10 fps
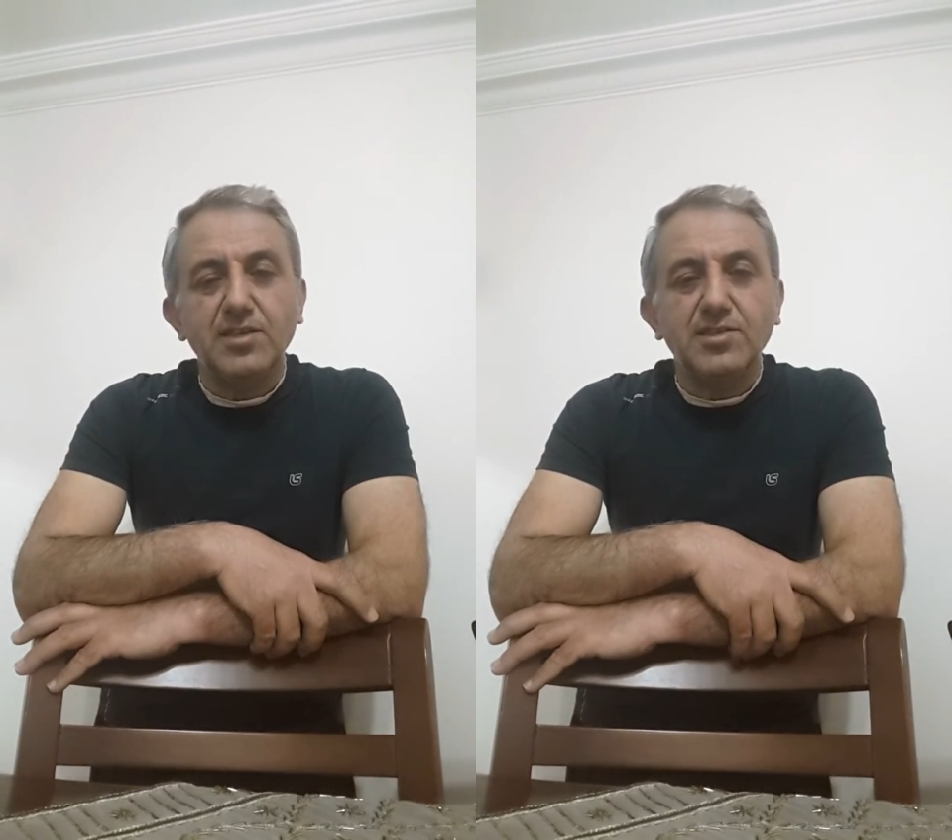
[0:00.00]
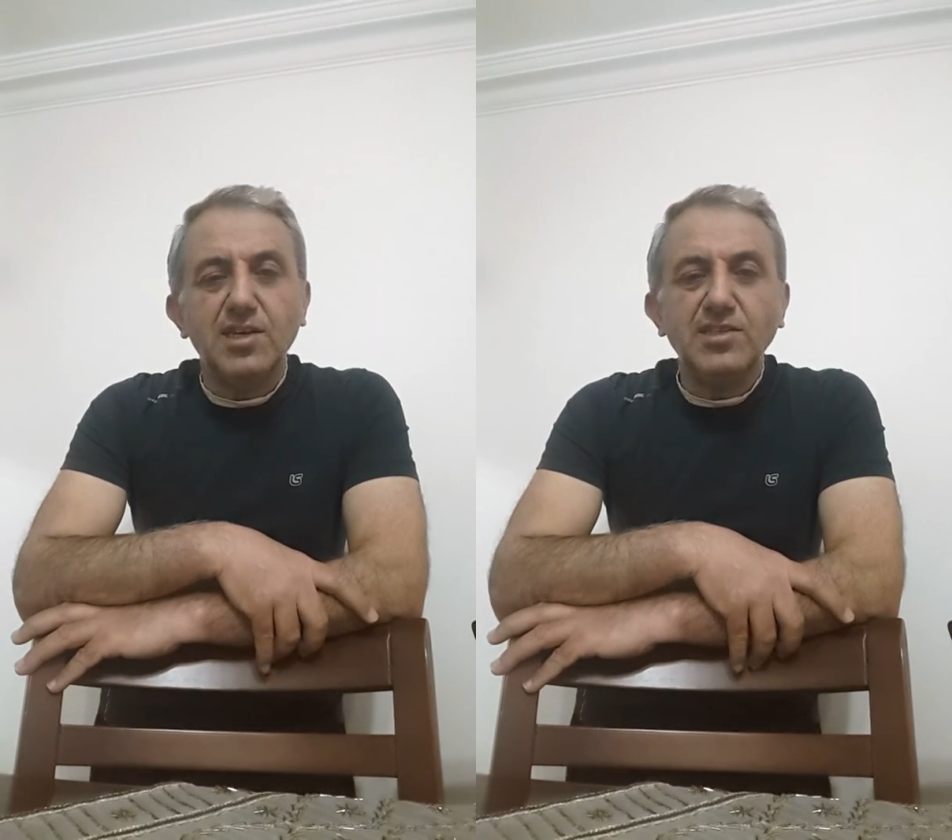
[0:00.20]

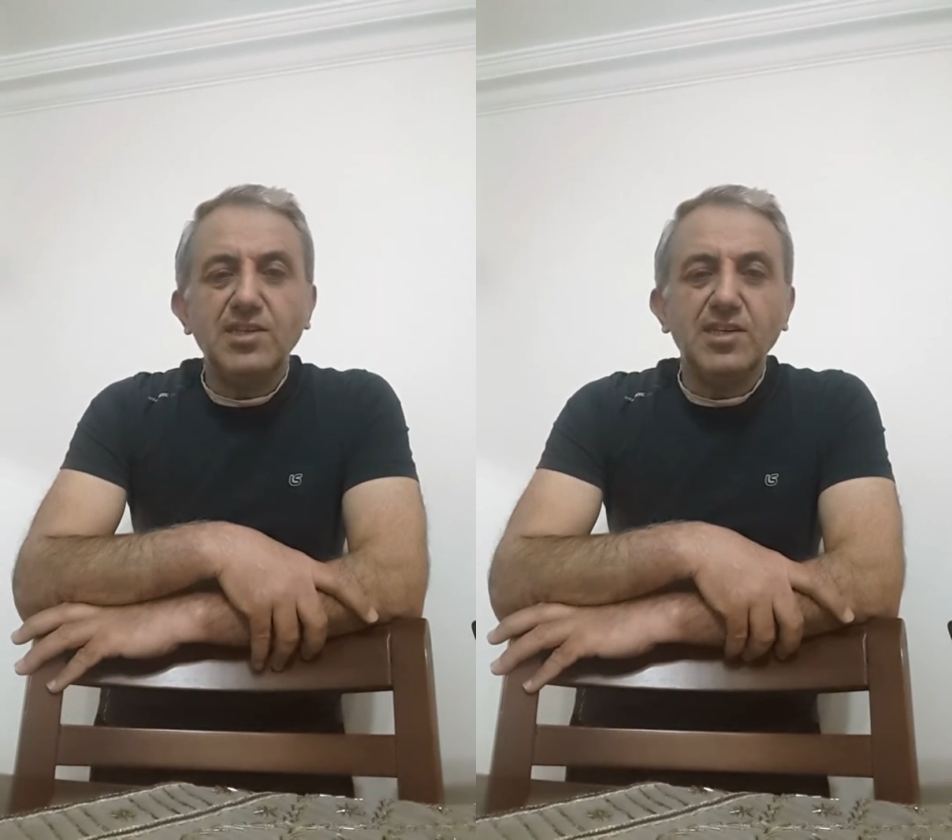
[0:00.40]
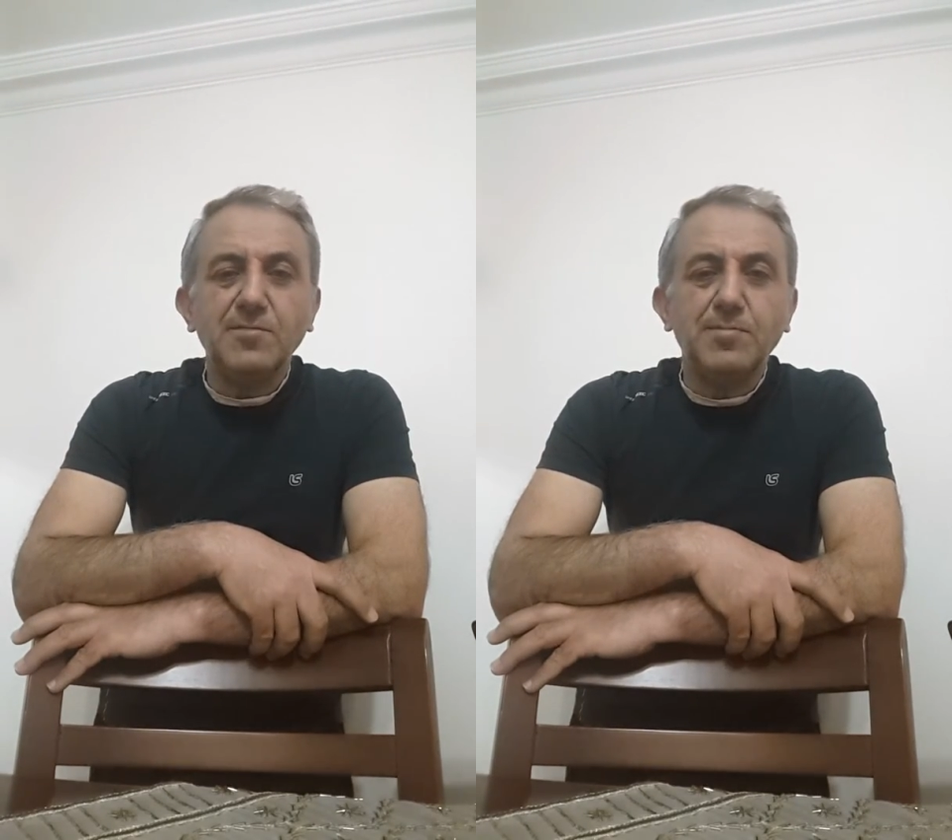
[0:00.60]

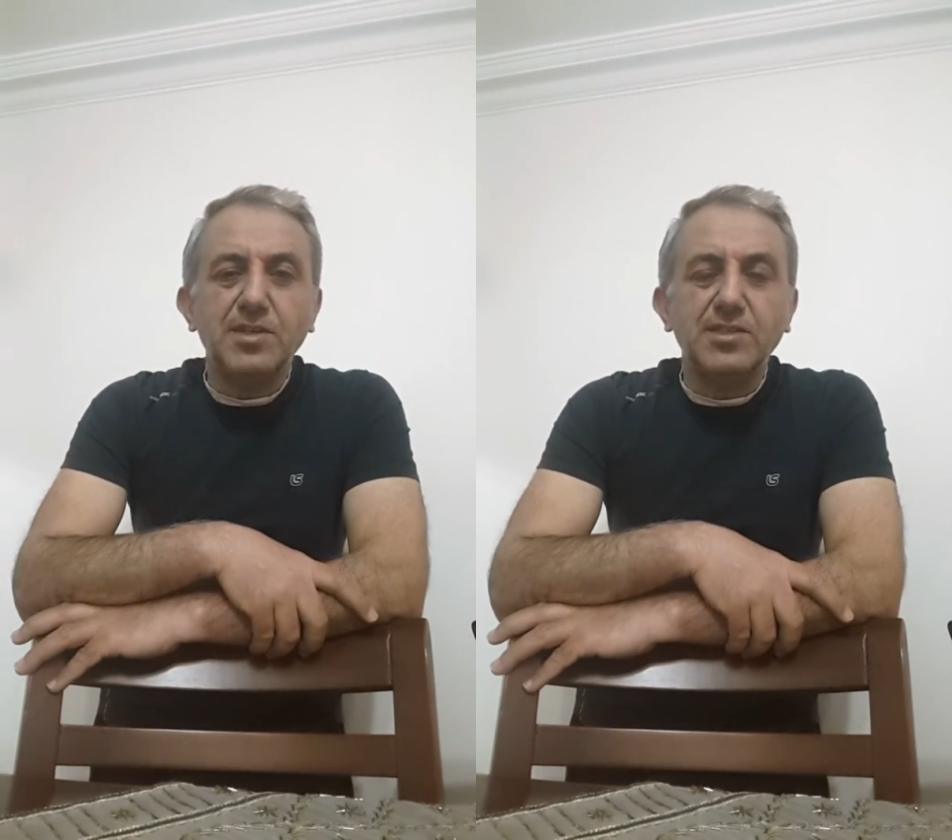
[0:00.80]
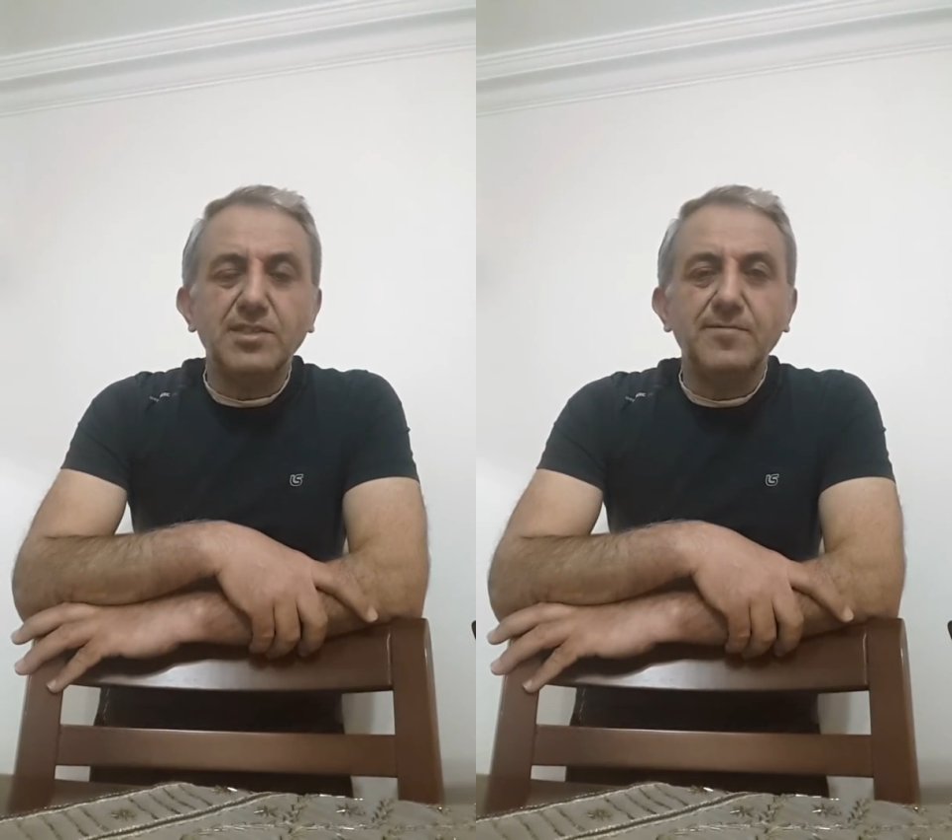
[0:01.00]
Zenci ekip
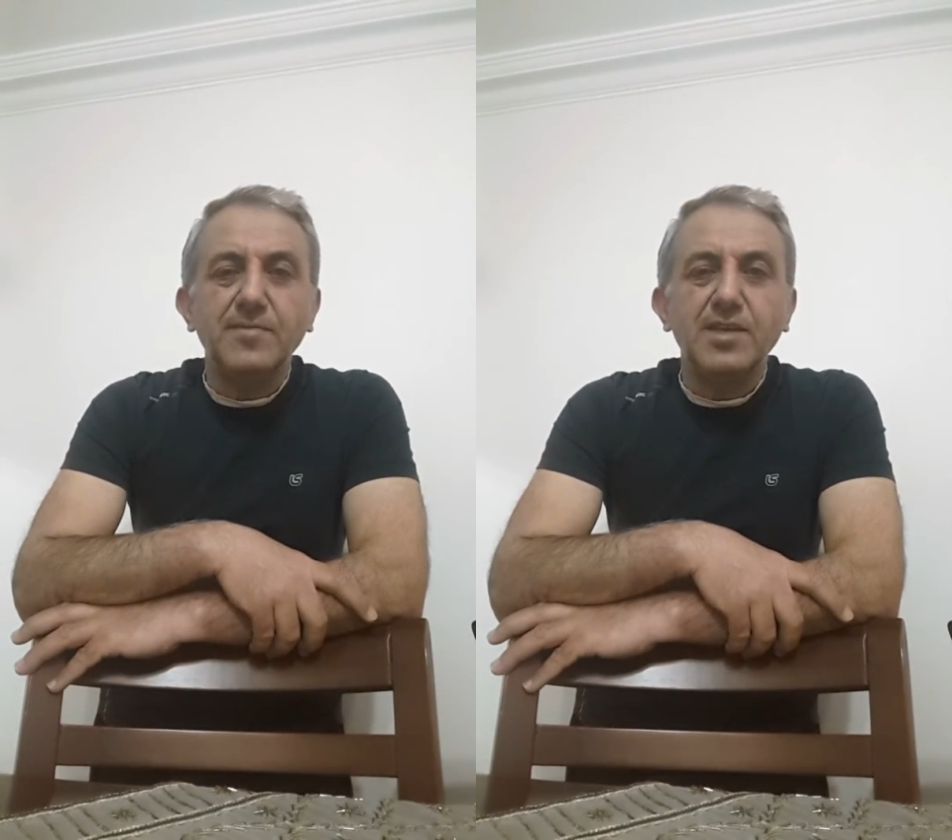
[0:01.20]
başı